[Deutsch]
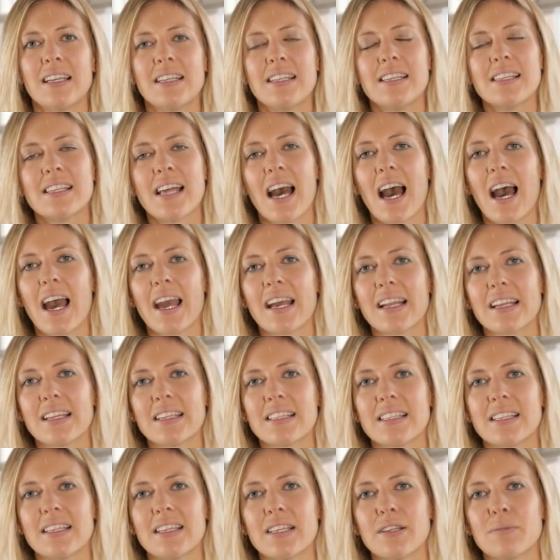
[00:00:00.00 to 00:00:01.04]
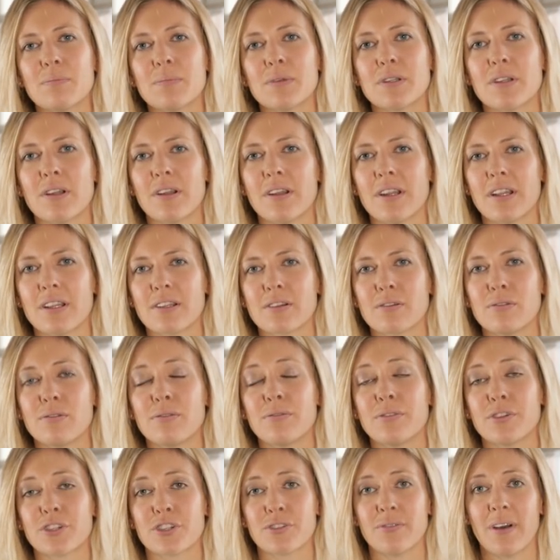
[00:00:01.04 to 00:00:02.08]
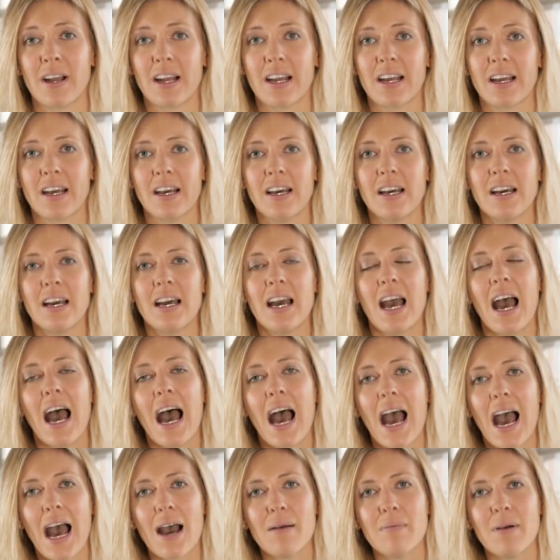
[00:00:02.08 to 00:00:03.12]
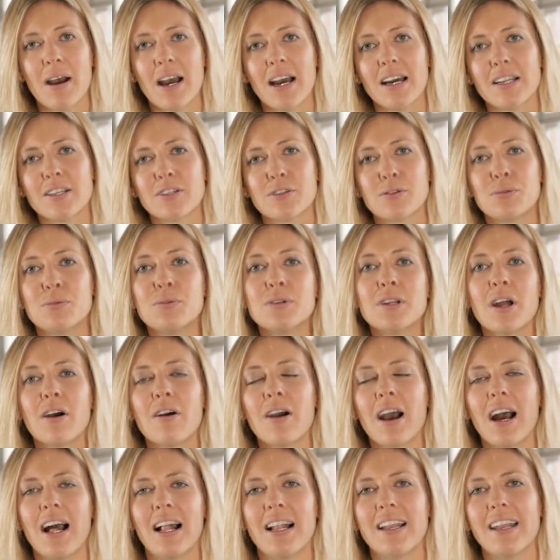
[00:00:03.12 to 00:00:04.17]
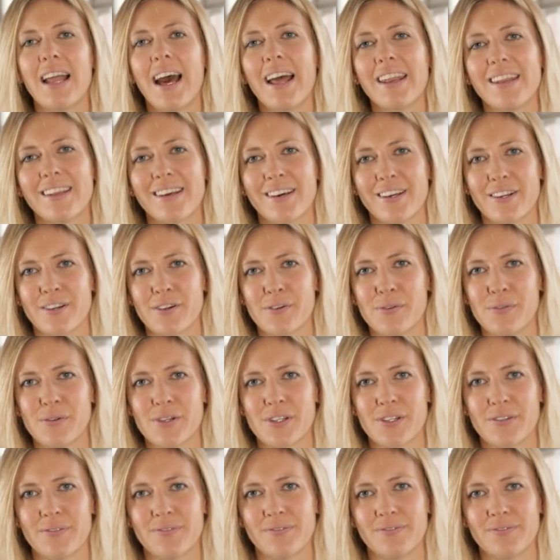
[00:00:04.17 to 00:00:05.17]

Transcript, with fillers: Dieser eignet sich besonders gut für Schwangere, aber tut auch allen anderen gut.